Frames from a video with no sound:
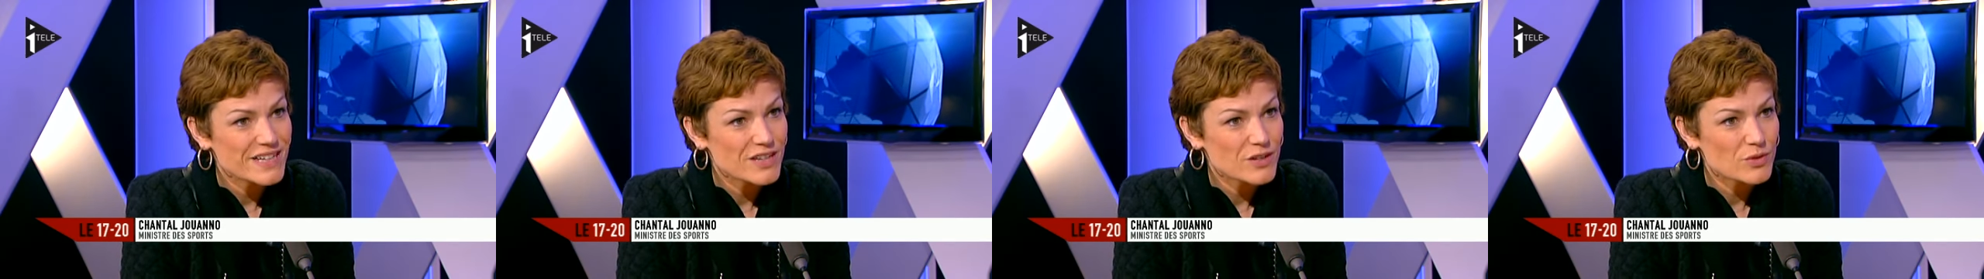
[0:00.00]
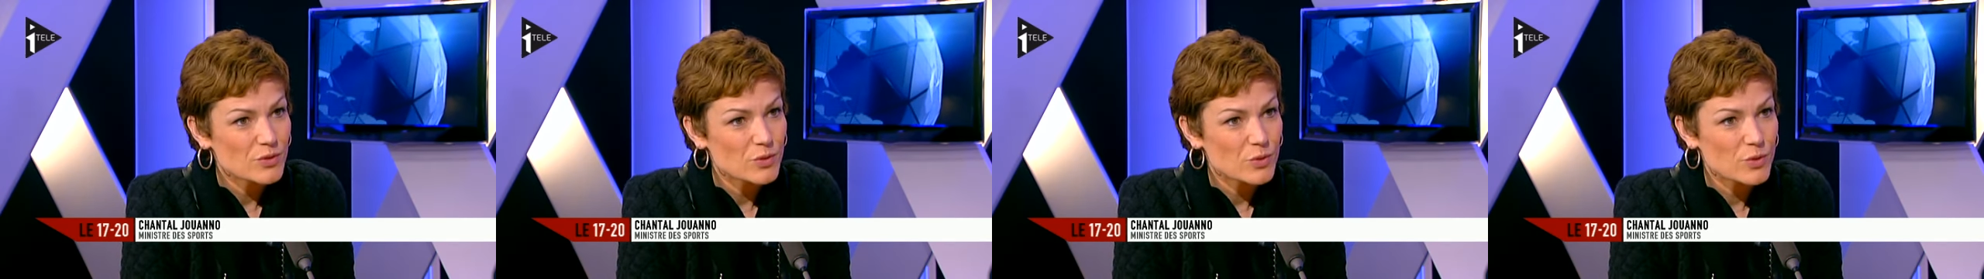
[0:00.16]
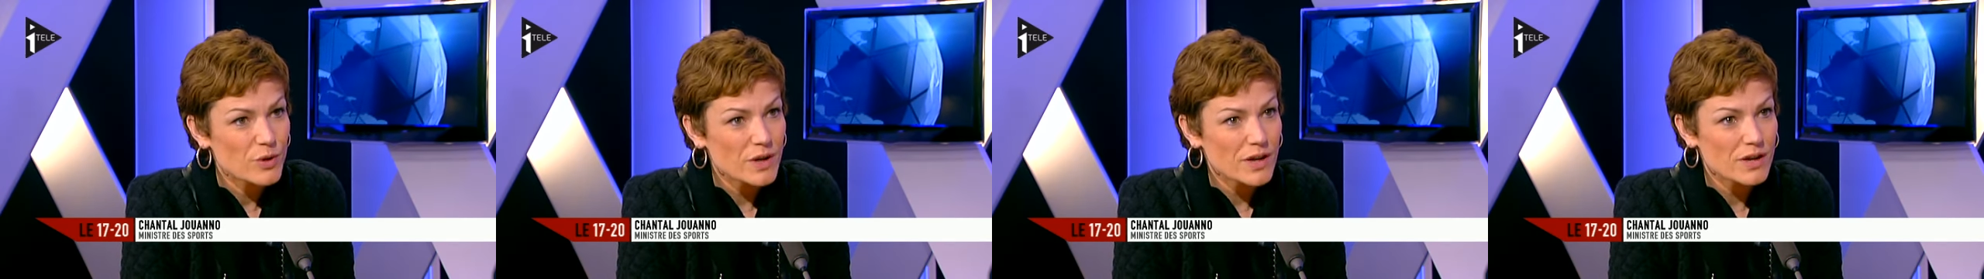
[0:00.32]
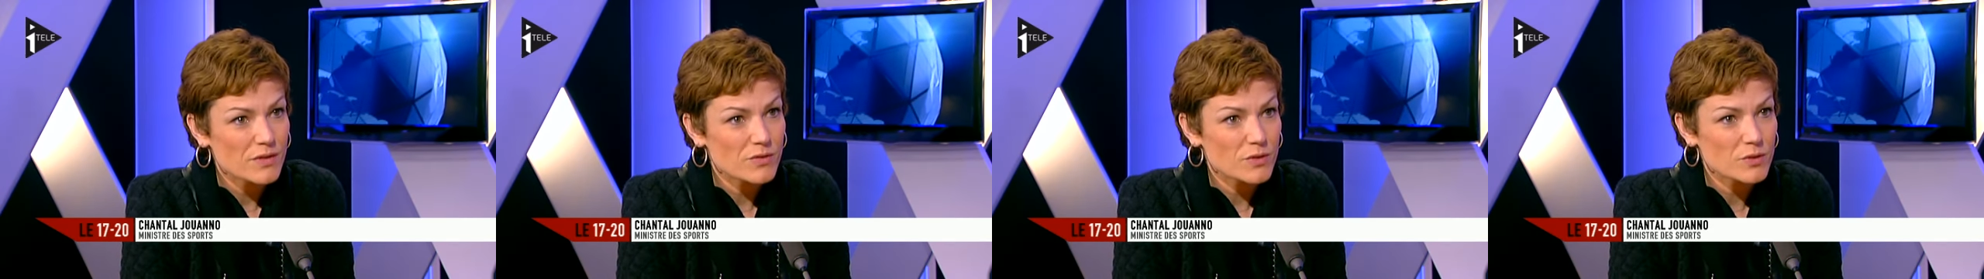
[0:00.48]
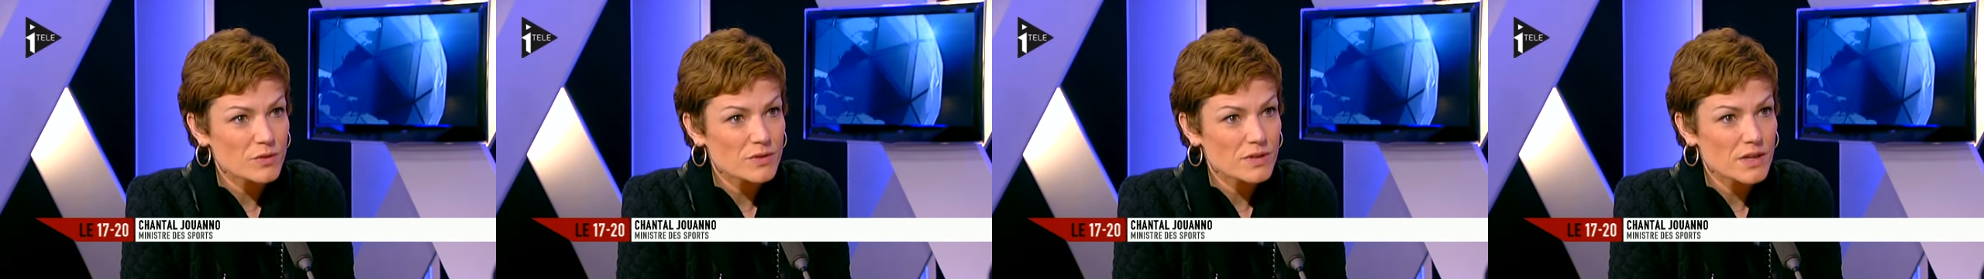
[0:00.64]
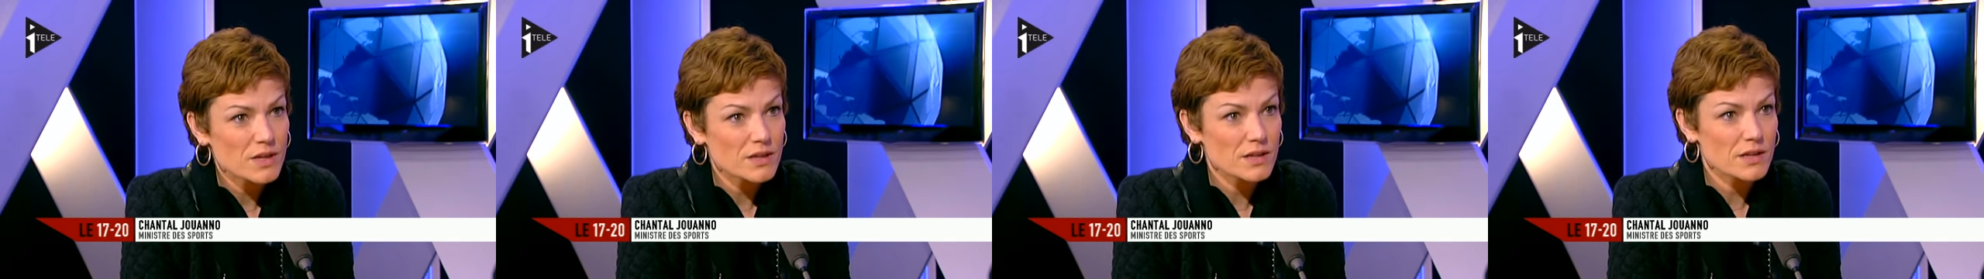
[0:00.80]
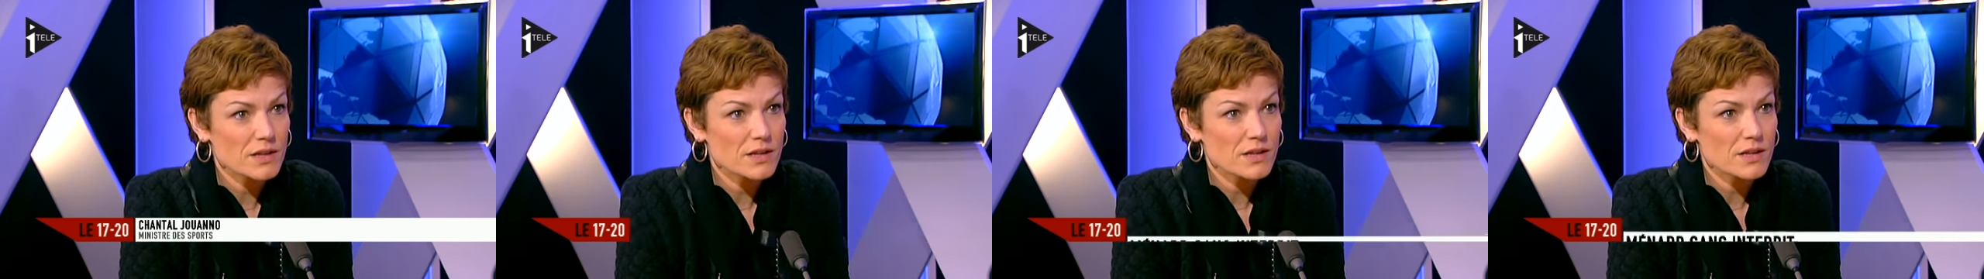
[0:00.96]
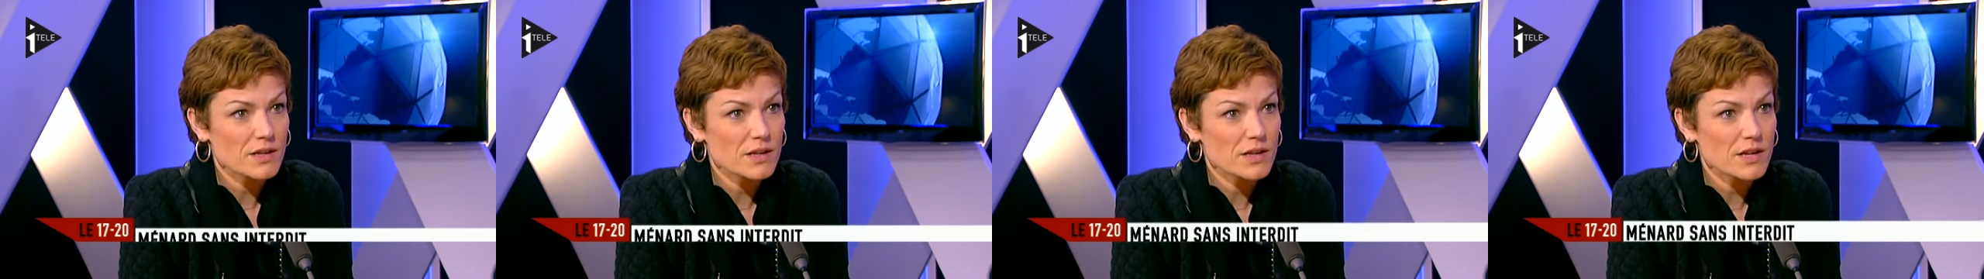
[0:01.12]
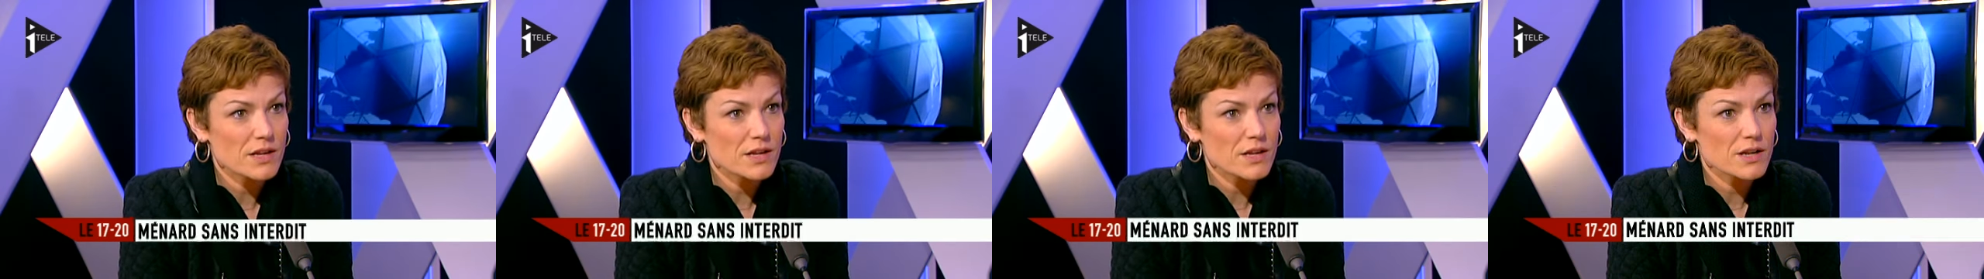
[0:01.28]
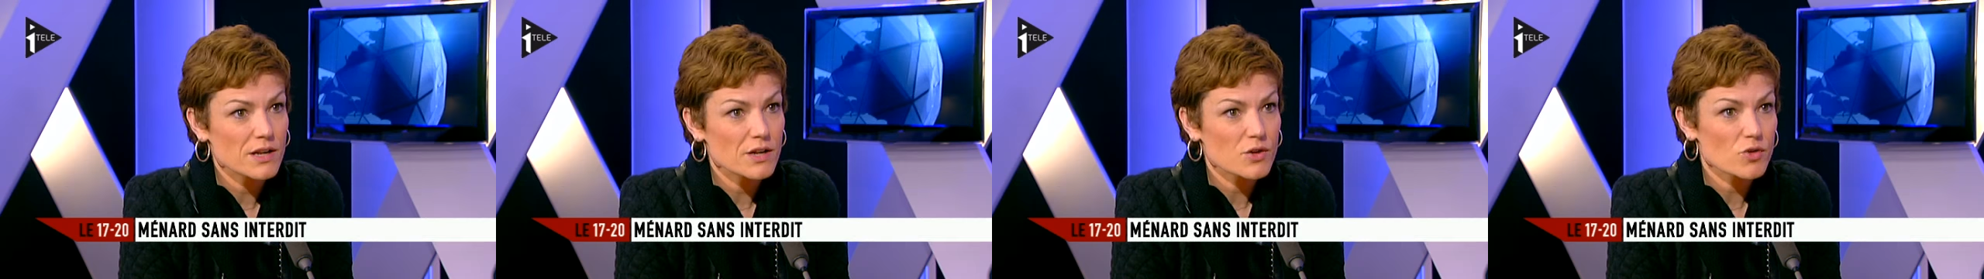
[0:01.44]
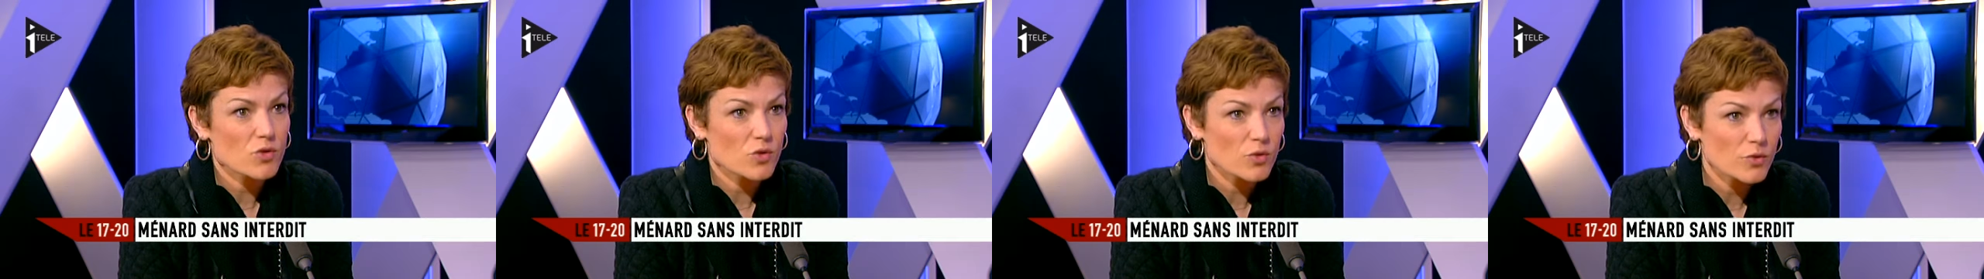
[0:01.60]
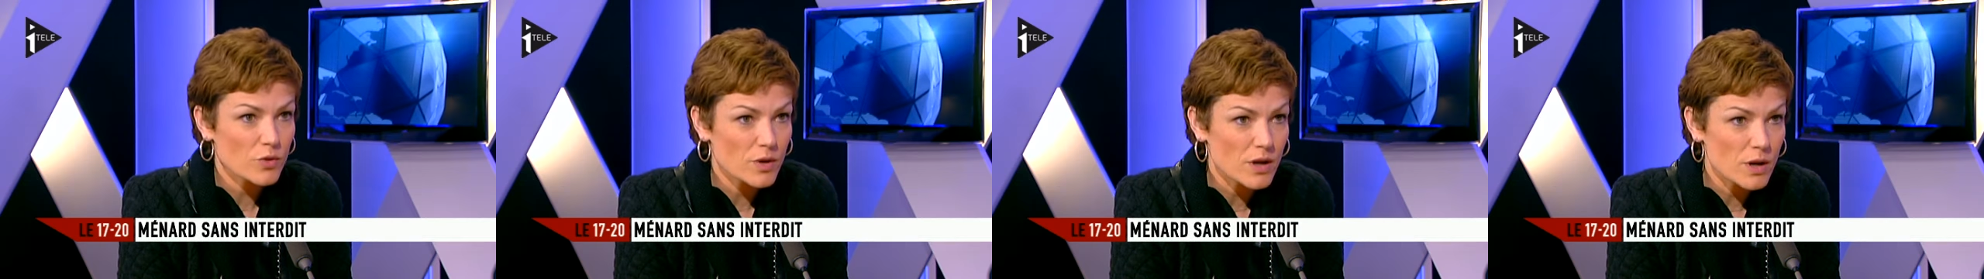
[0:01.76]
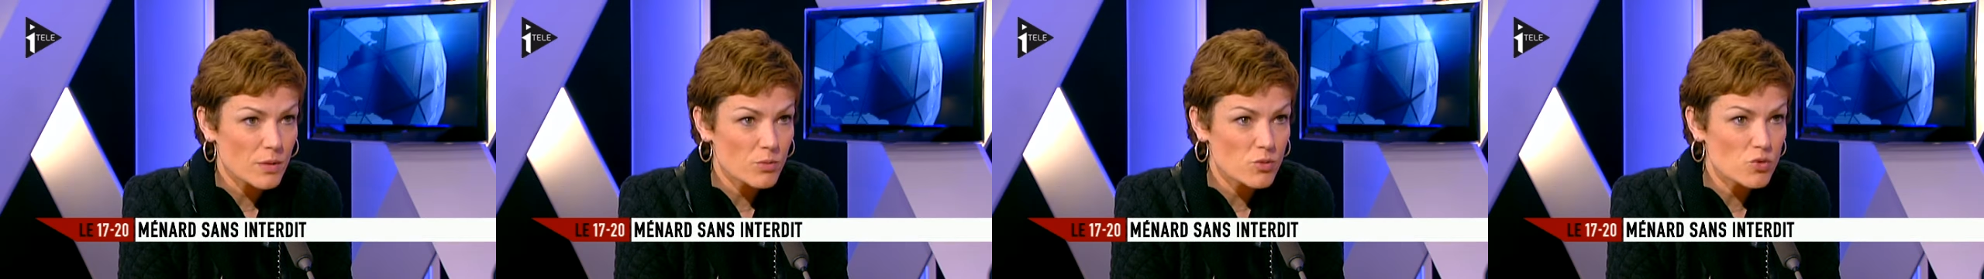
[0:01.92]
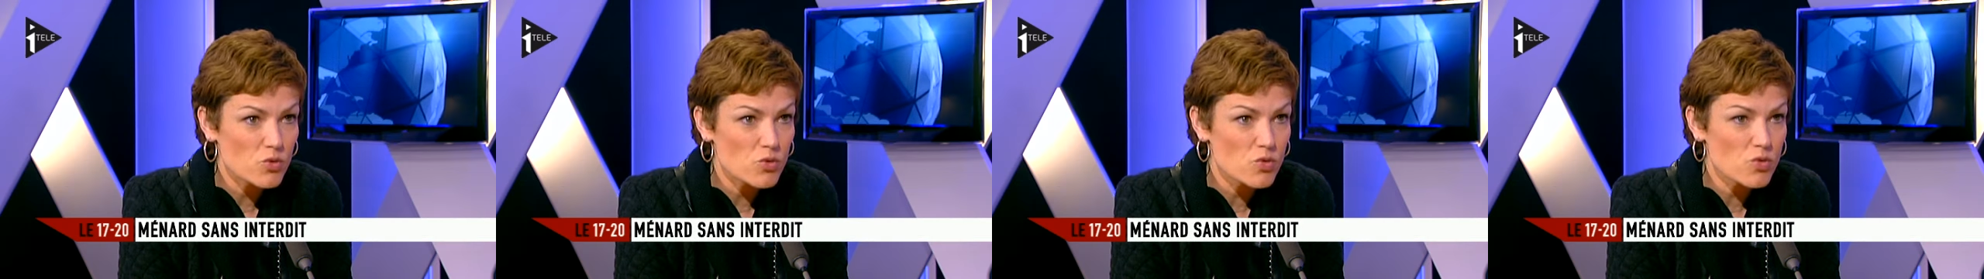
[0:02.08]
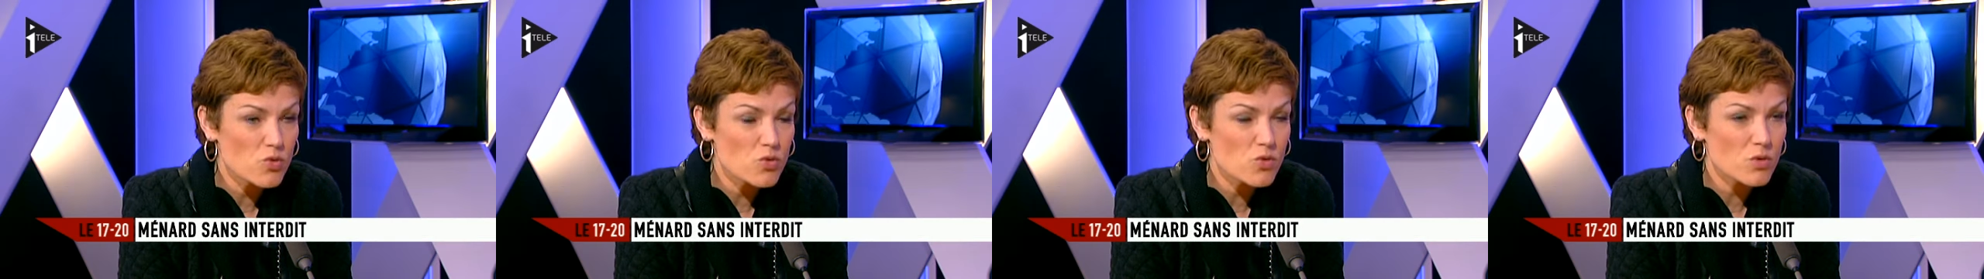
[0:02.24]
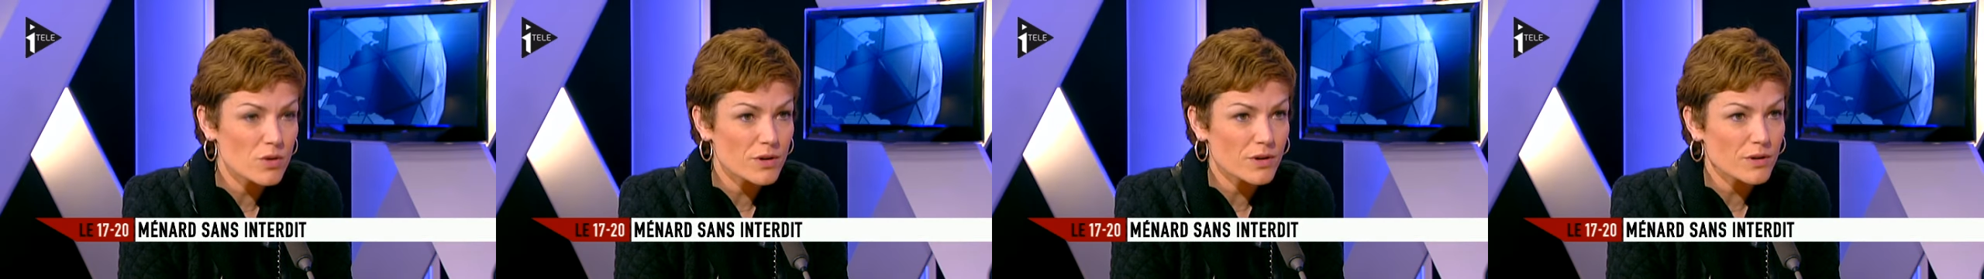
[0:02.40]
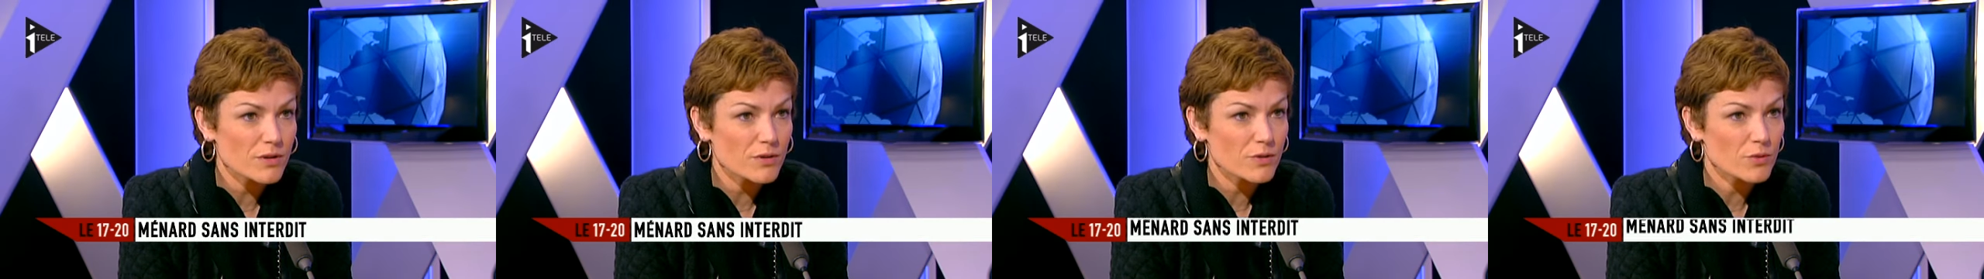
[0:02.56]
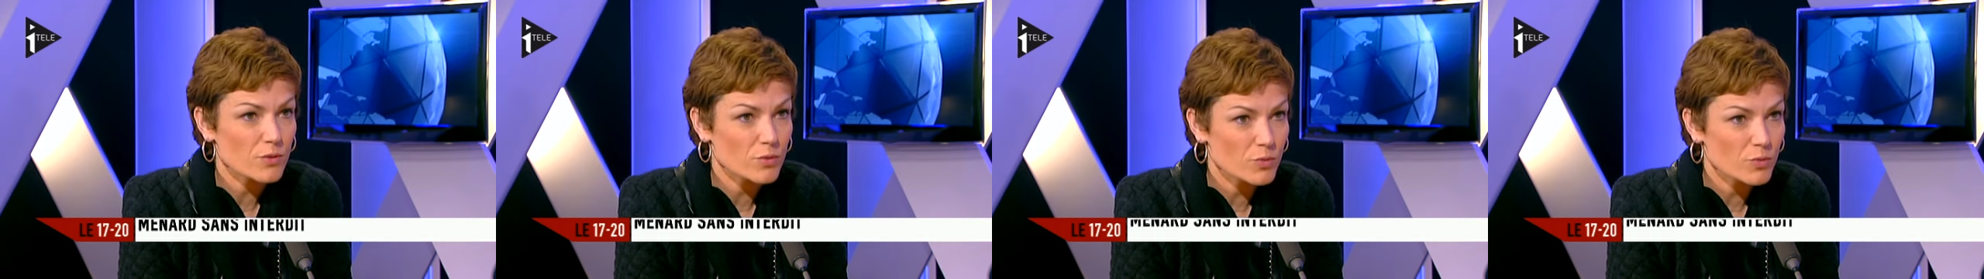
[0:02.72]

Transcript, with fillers: Donc avant de traîner les, gens dans la boue, euh,